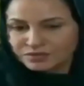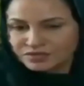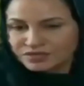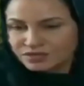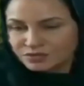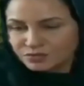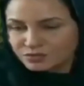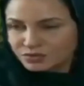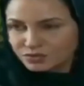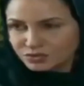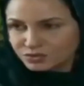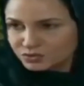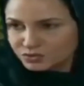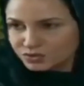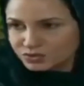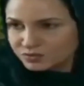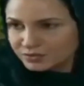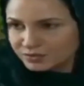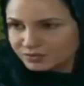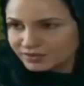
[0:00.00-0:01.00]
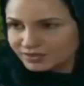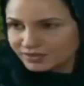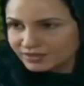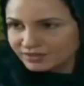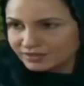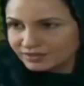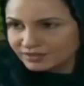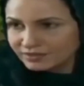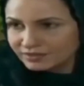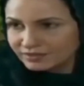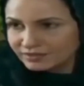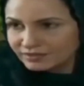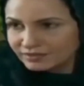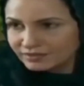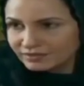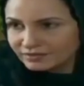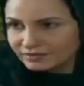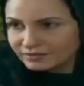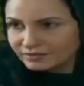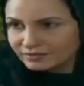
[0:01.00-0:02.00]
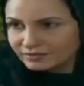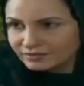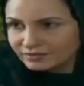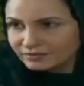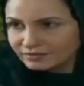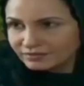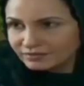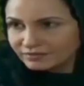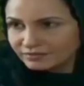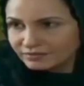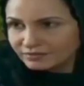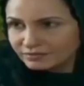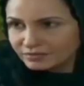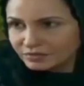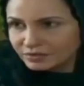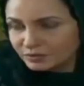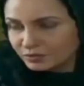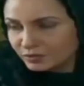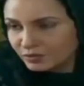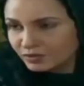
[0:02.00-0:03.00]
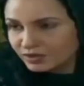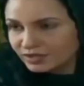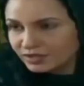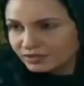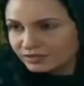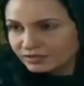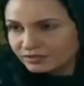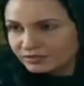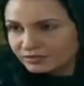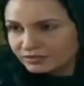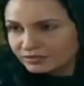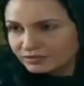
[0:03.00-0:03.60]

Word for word: मैं तो सचमुच सोच में पड़ गई फिर बोले